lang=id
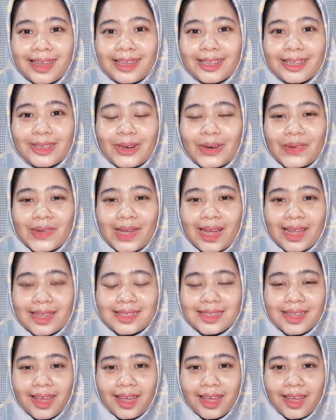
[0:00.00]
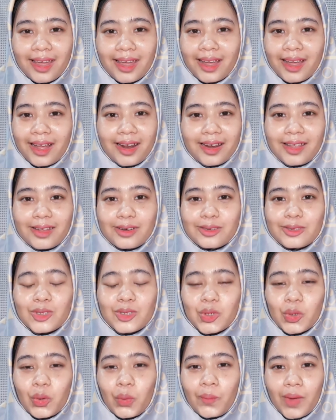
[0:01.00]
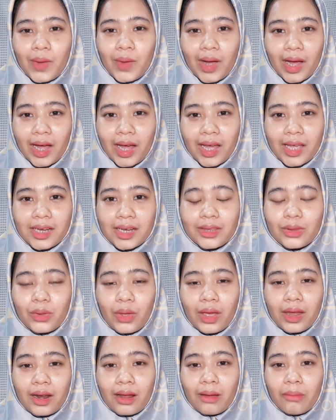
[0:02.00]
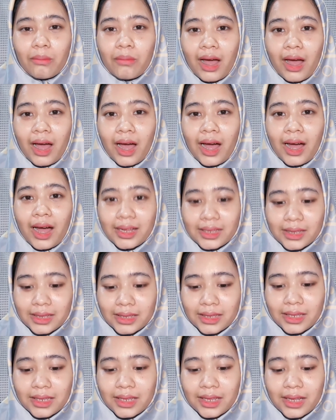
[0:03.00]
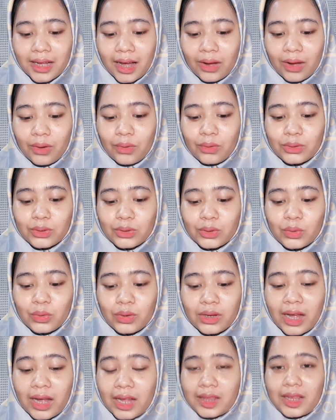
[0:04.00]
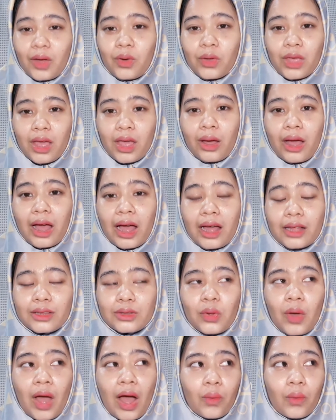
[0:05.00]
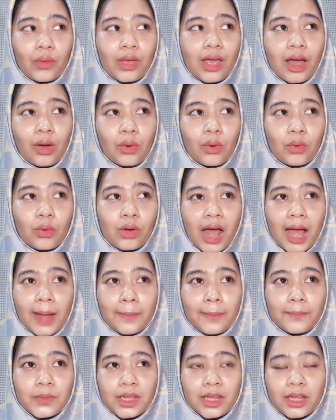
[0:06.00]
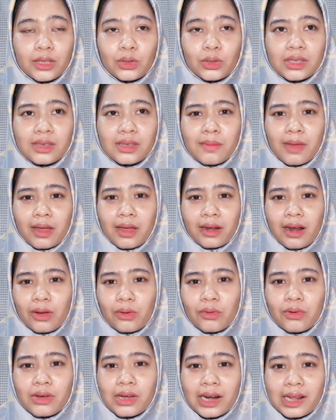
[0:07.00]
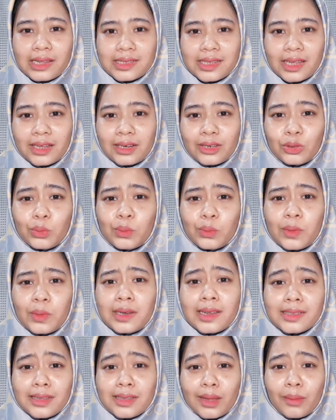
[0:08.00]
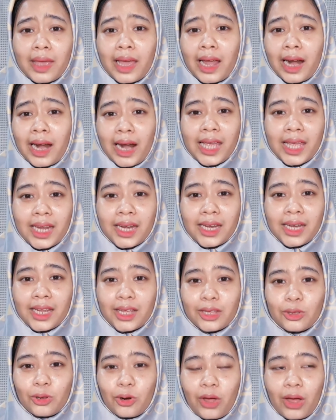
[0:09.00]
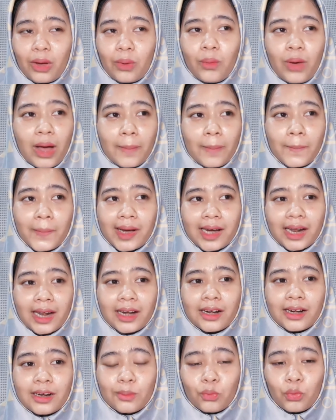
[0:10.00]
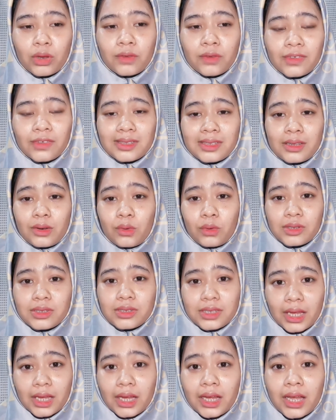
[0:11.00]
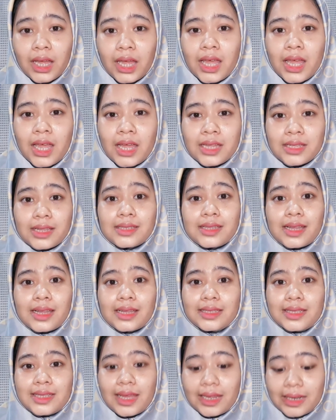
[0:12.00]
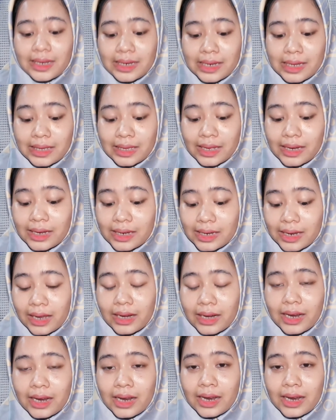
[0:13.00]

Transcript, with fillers: gitu loh guys kalian harus coba ini tuh enak banget aku tuh nggak tahu ya atau aku yang kurang update atau gimana aku ngerasa ini tuh beda sama yang lain gitu loh aku nggak pernah nemuin facial wash yang sensasinya dingin dan